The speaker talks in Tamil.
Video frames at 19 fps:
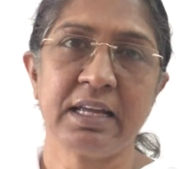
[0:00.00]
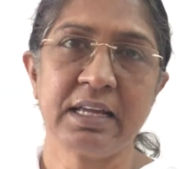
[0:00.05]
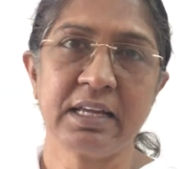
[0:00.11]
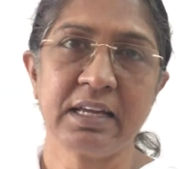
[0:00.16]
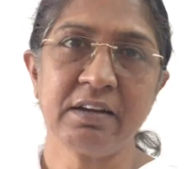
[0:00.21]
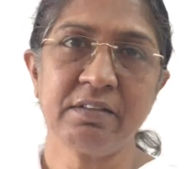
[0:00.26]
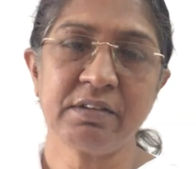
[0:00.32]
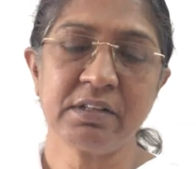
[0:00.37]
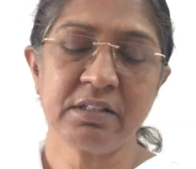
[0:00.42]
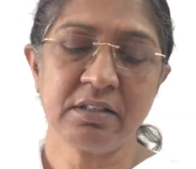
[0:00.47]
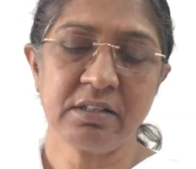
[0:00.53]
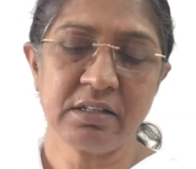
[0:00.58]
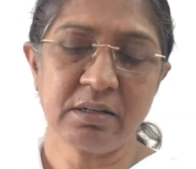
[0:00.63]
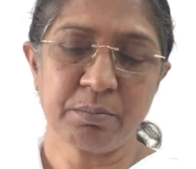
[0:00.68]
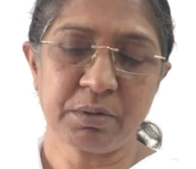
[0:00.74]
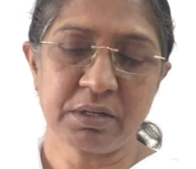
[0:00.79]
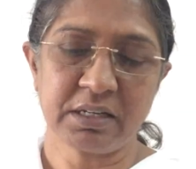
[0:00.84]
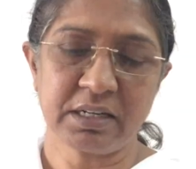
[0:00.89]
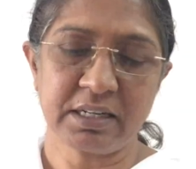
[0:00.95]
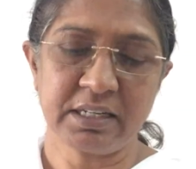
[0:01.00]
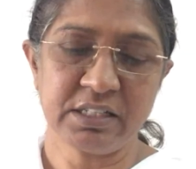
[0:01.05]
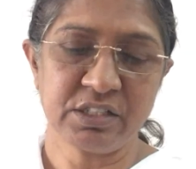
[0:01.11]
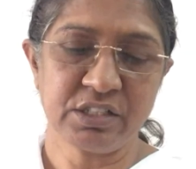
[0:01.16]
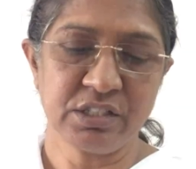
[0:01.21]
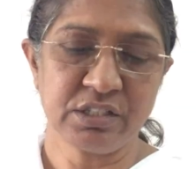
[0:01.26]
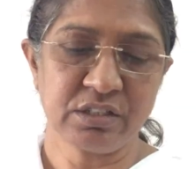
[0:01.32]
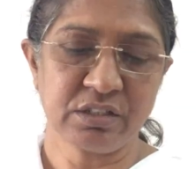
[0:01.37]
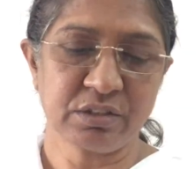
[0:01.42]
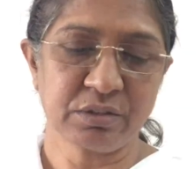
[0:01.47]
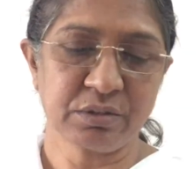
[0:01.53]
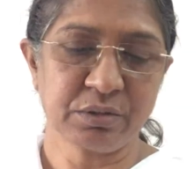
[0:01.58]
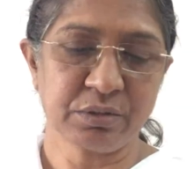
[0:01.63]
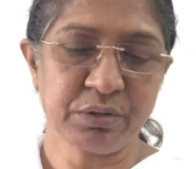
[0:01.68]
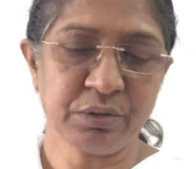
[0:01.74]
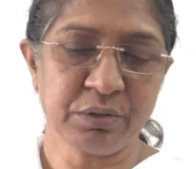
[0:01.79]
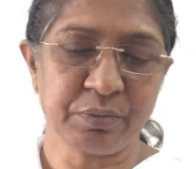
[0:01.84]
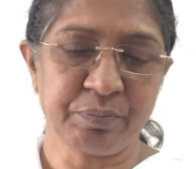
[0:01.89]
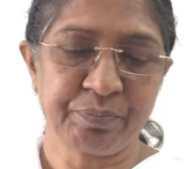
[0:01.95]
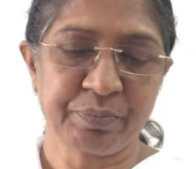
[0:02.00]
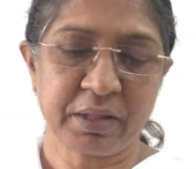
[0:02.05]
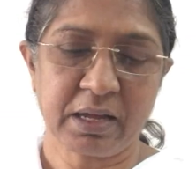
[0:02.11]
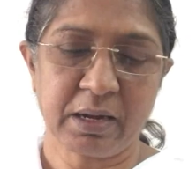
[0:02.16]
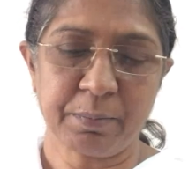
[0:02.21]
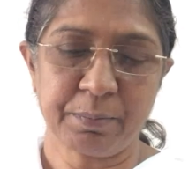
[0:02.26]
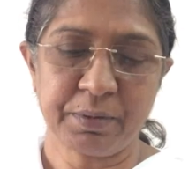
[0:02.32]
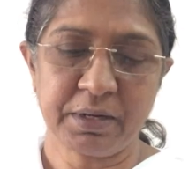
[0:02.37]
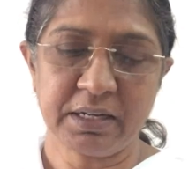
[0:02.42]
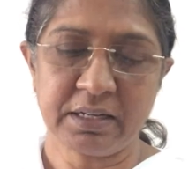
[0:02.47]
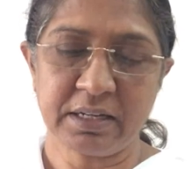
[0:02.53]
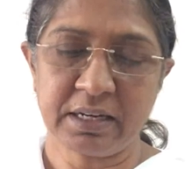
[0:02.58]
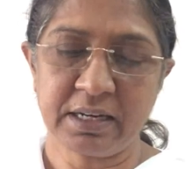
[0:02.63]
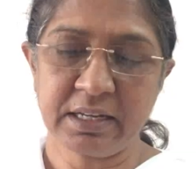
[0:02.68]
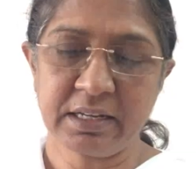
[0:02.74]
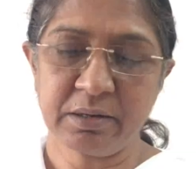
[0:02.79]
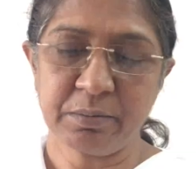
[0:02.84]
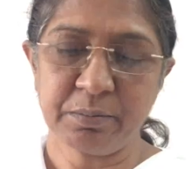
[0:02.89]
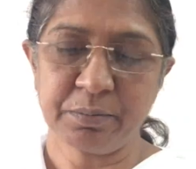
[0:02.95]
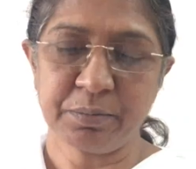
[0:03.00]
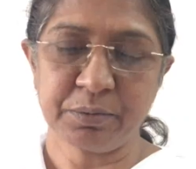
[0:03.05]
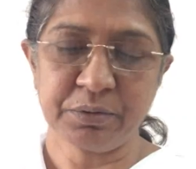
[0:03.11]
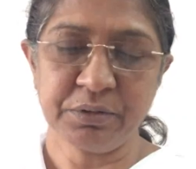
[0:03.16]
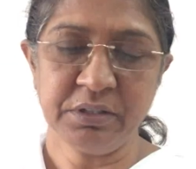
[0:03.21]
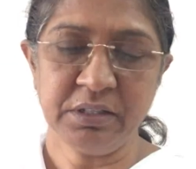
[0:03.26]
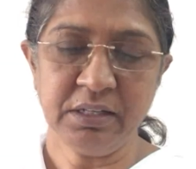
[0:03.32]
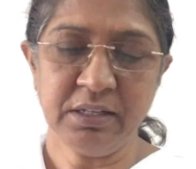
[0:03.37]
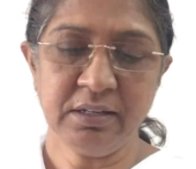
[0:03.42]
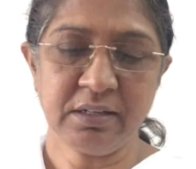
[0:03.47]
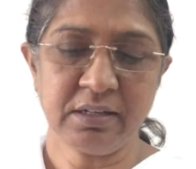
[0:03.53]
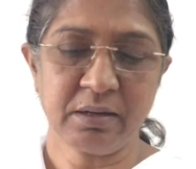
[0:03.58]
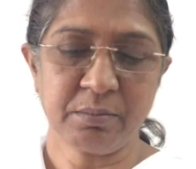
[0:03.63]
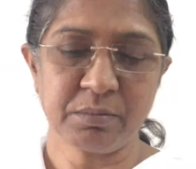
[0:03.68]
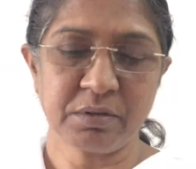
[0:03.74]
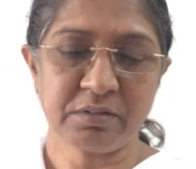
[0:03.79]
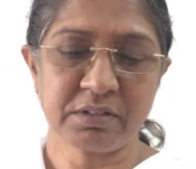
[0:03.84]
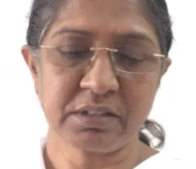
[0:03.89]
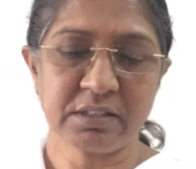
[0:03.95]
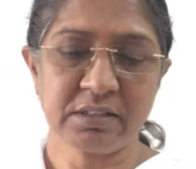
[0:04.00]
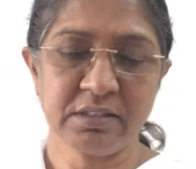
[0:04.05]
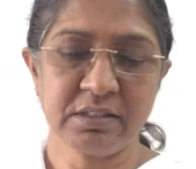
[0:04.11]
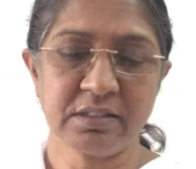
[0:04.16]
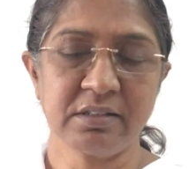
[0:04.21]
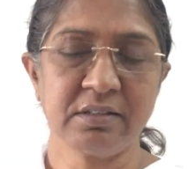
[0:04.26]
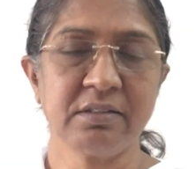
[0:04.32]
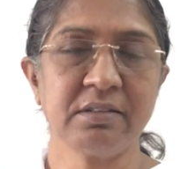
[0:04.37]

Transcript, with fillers: இங்கே வந்து நம்ம நடிச்சிட்டு இருக்கிறோம் அப்படின்னு நினைக்கும் போது நம்ம வந்து